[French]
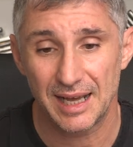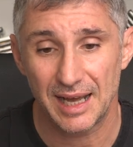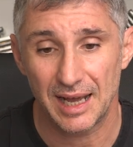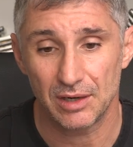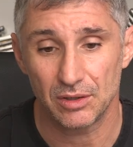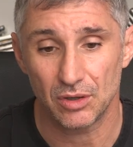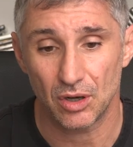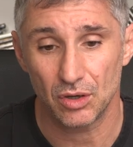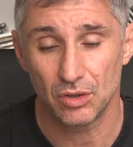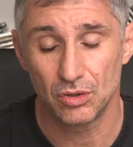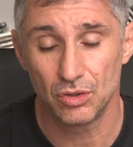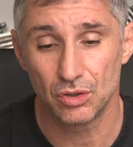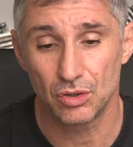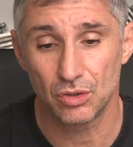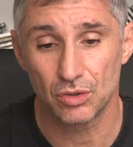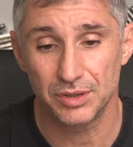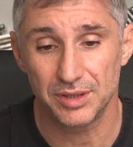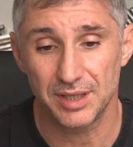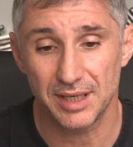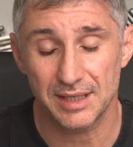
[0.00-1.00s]
Alors, le
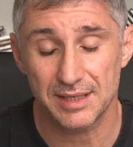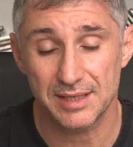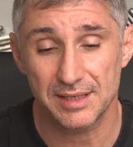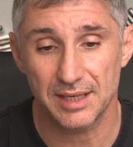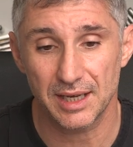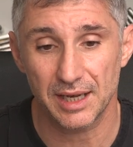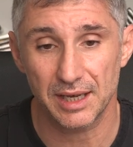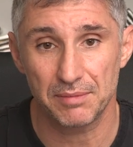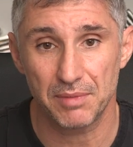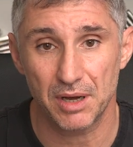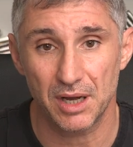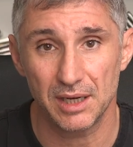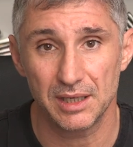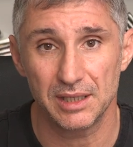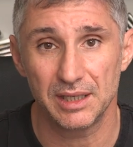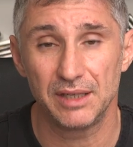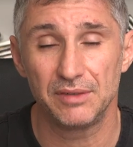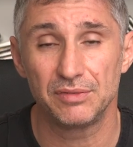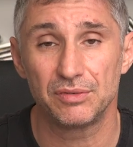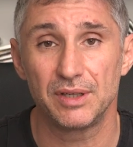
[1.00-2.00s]
côté
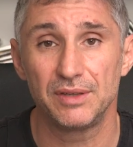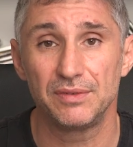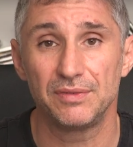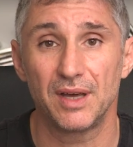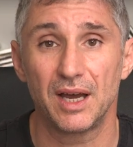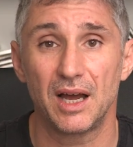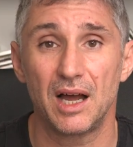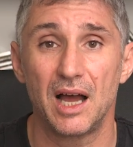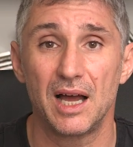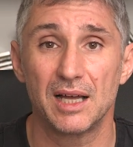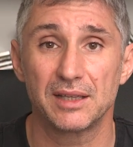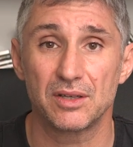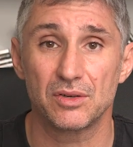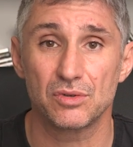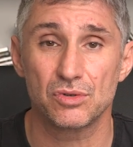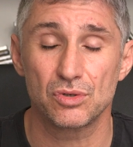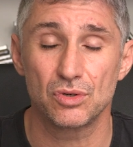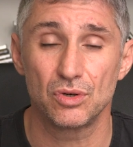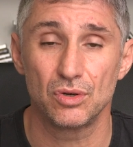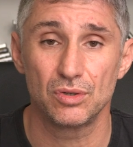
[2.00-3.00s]
cérébral, il faut y faire
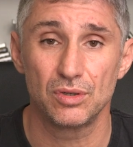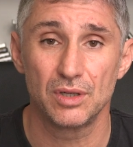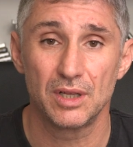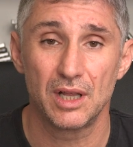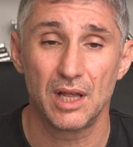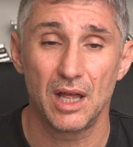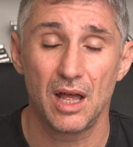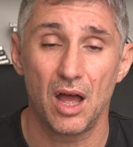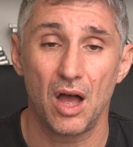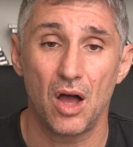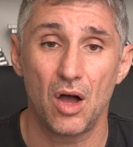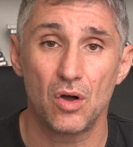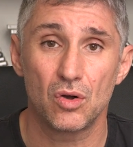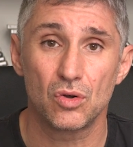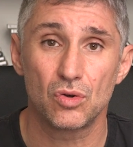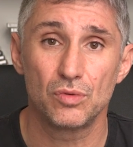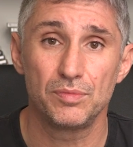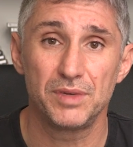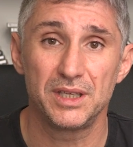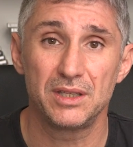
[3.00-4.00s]
attention. En
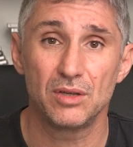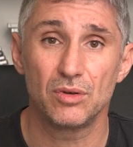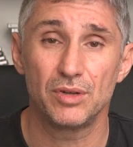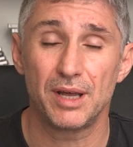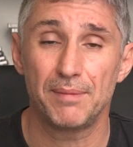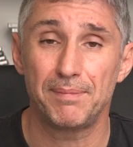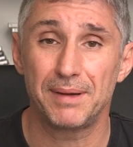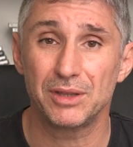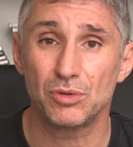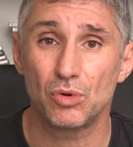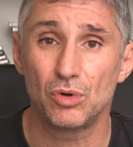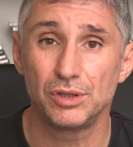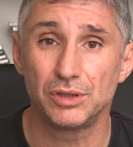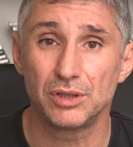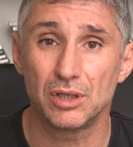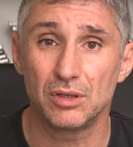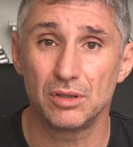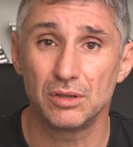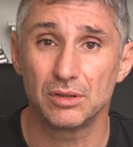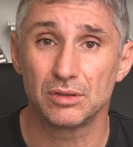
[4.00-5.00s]
comité, on n'a pas trop le
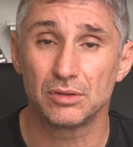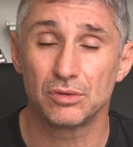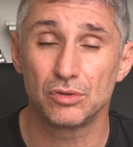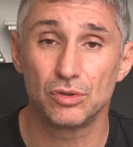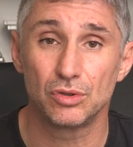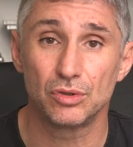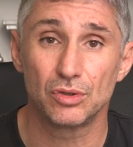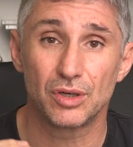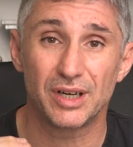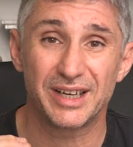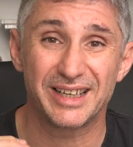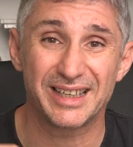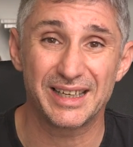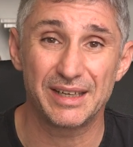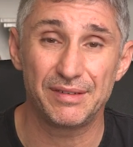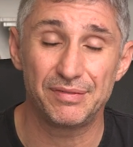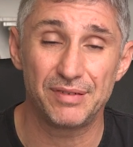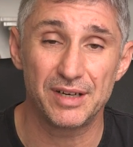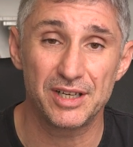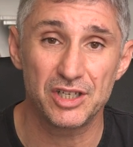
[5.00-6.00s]
temps de
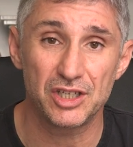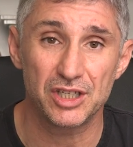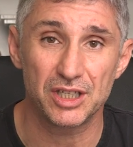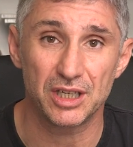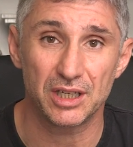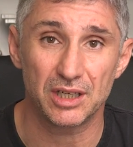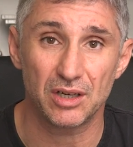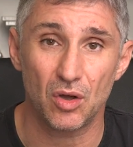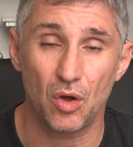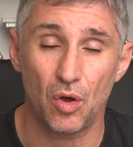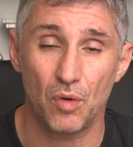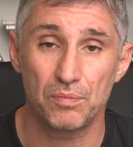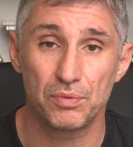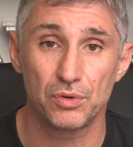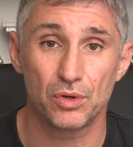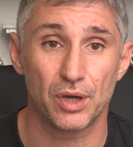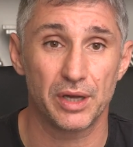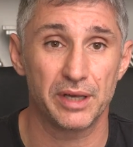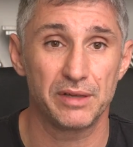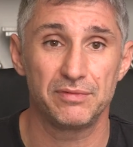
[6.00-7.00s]
réfléchir. On
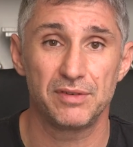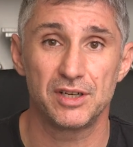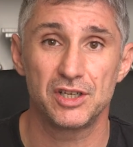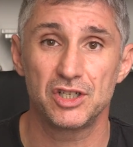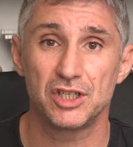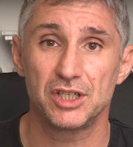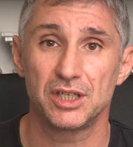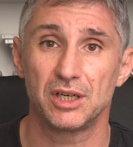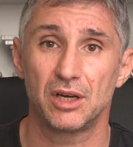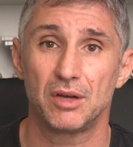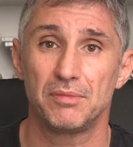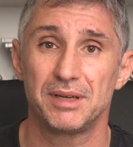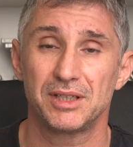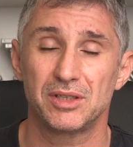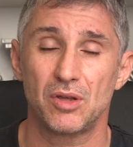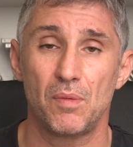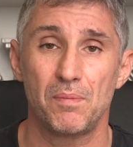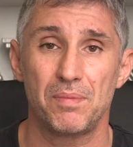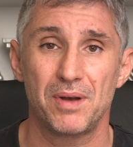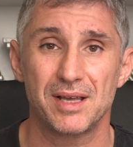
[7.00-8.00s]
peut réfléchir,
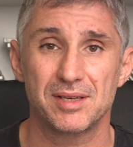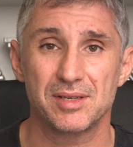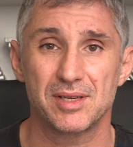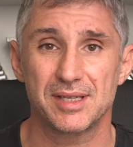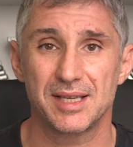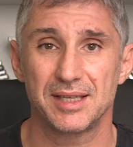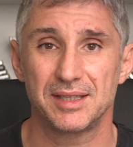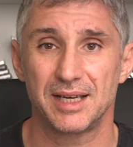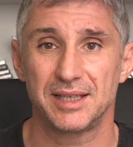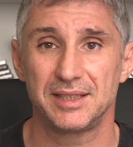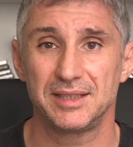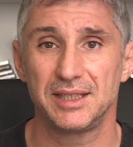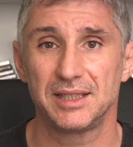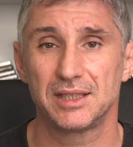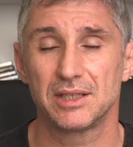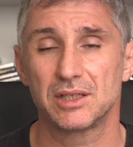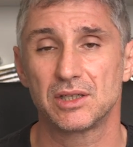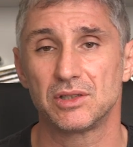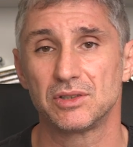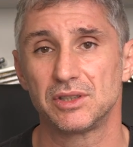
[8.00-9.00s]
mettre en place sa
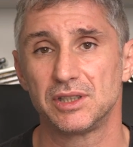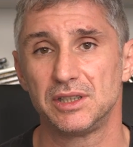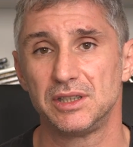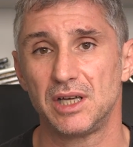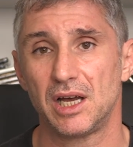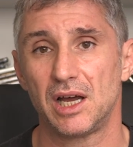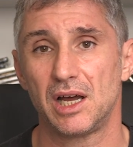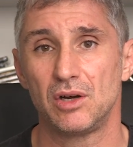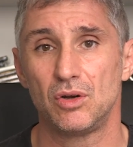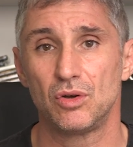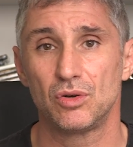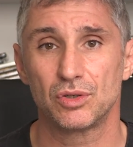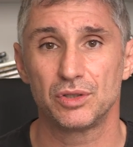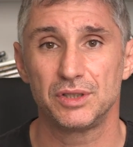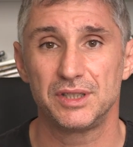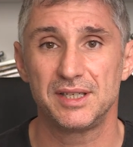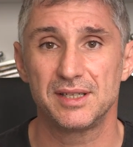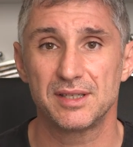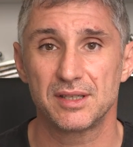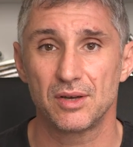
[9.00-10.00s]
tactique quand on est à longue
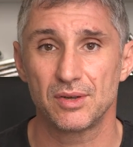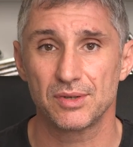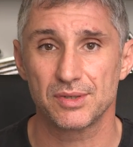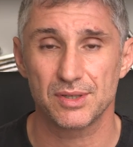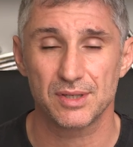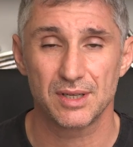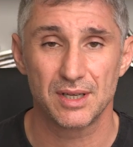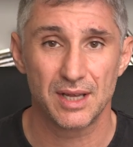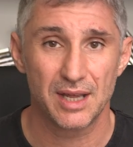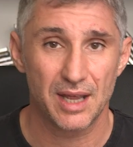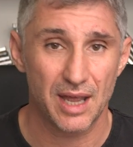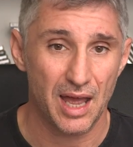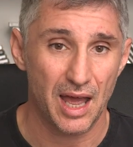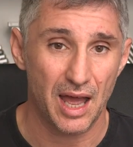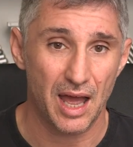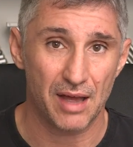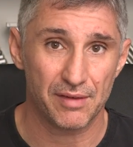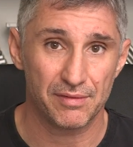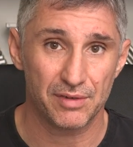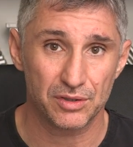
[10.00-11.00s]
distance
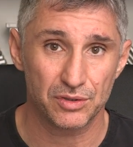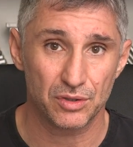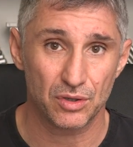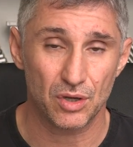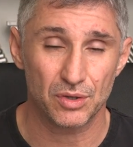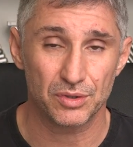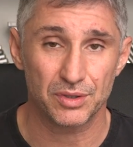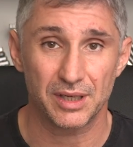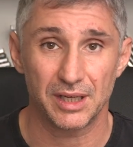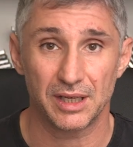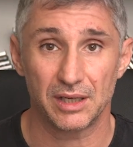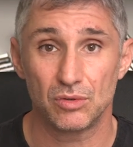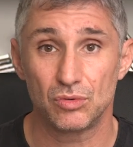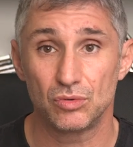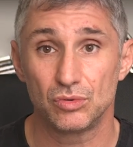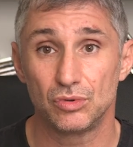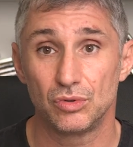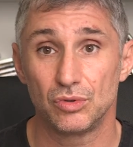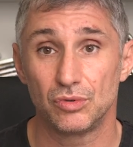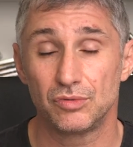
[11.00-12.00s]
avant de rentrer
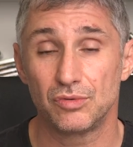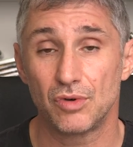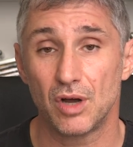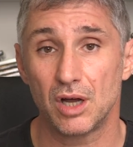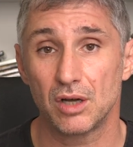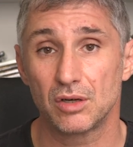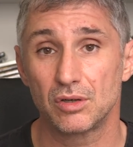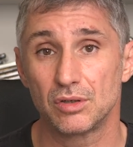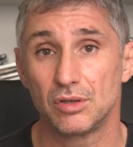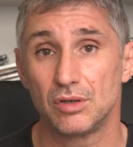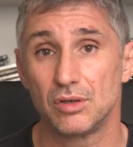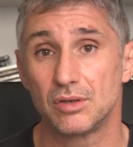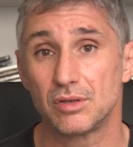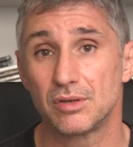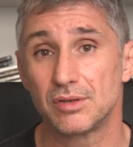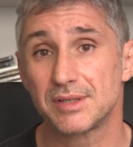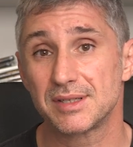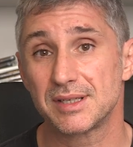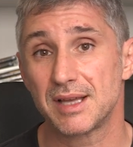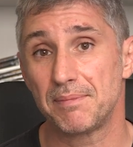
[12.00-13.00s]
ou de voir que ça
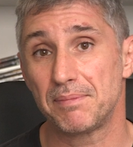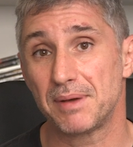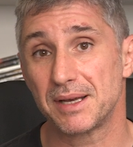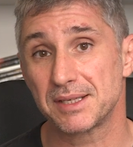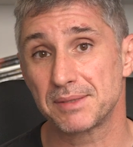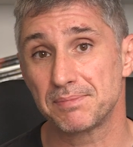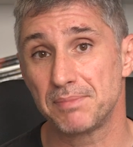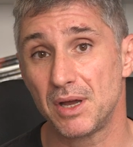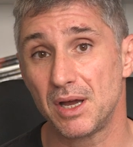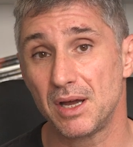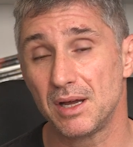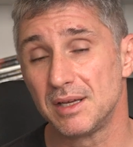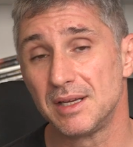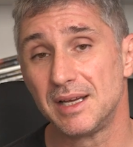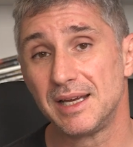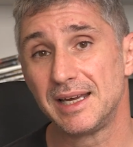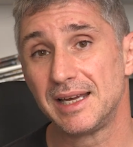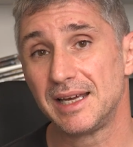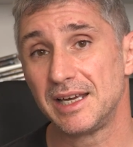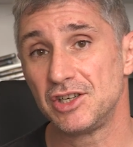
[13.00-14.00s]
ça passe pas
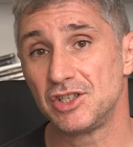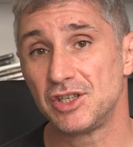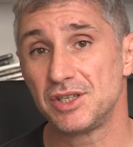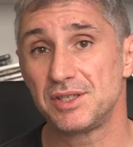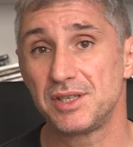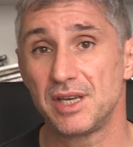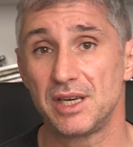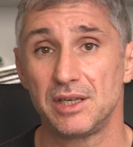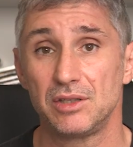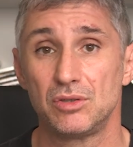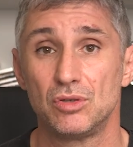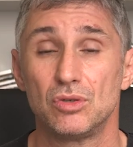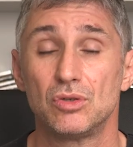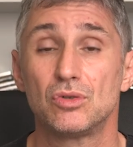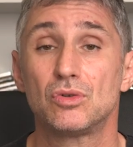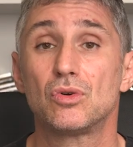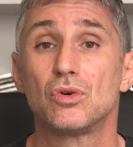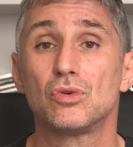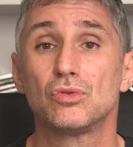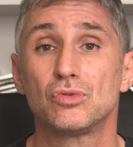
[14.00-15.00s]
et j'essaye de
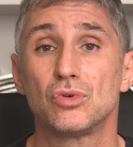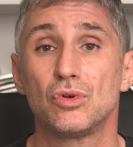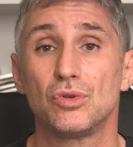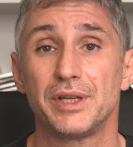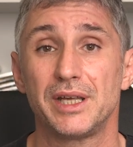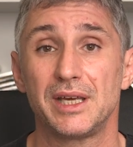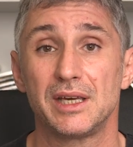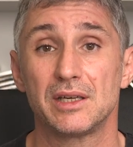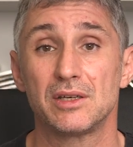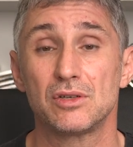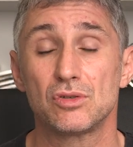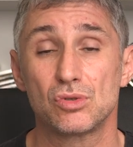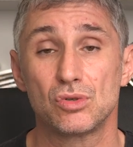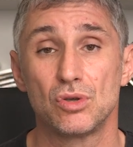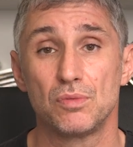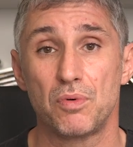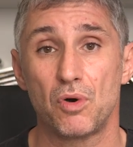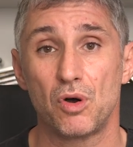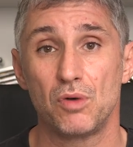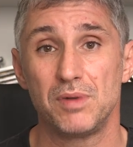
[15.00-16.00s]
contourner ce
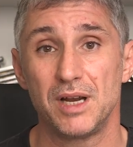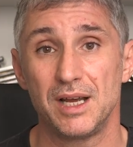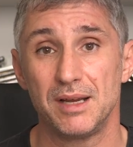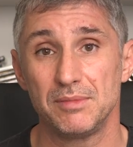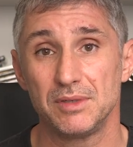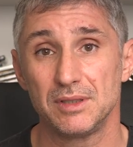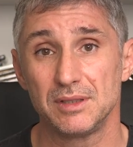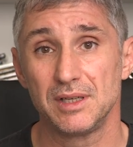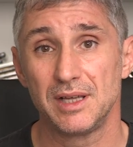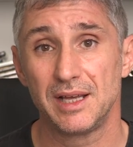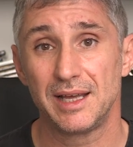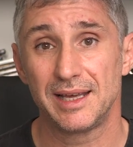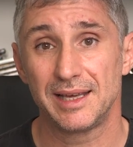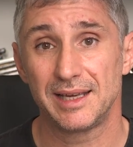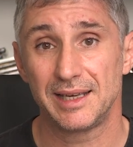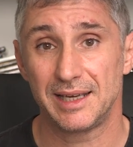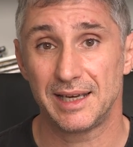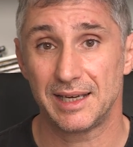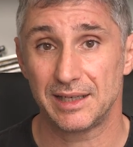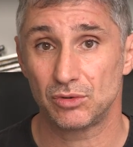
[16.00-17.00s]
problème
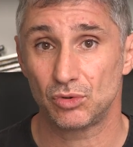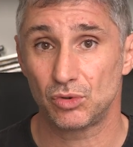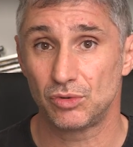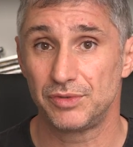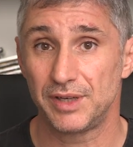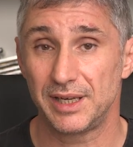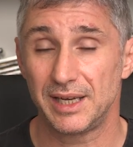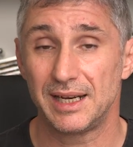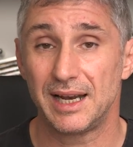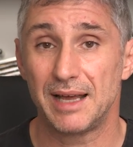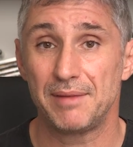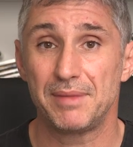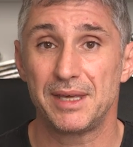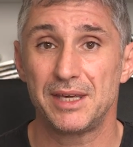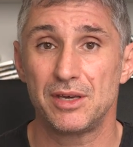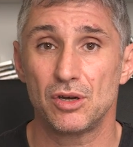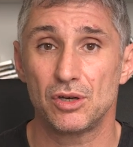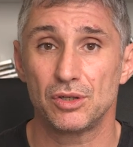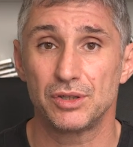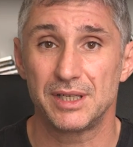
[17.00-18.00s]
et trouver la
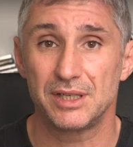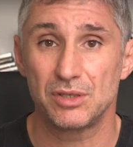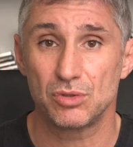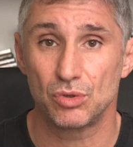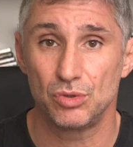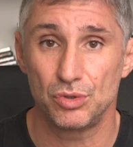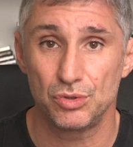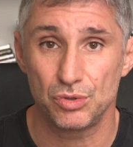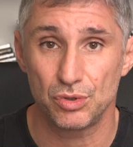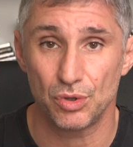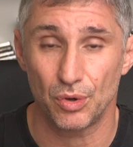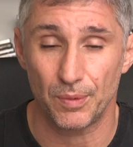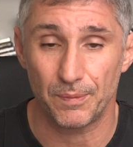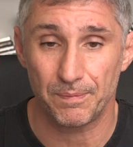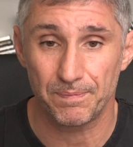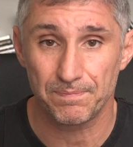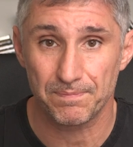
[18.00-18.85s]
meilleure des solutions.